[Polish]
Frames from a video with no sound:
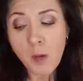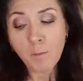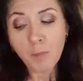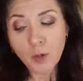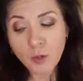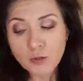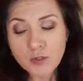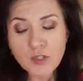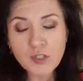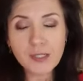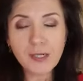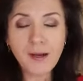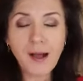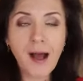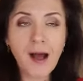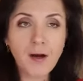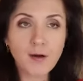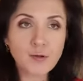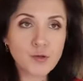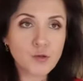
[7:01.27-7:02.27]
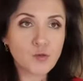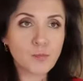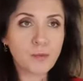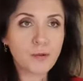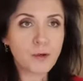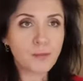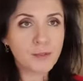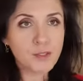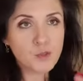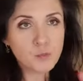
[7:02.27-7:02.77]
plus kilka osób
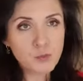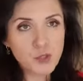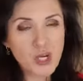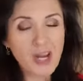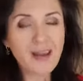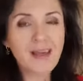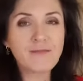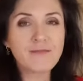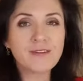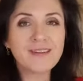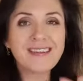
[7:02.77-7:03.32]
robiąc przelewy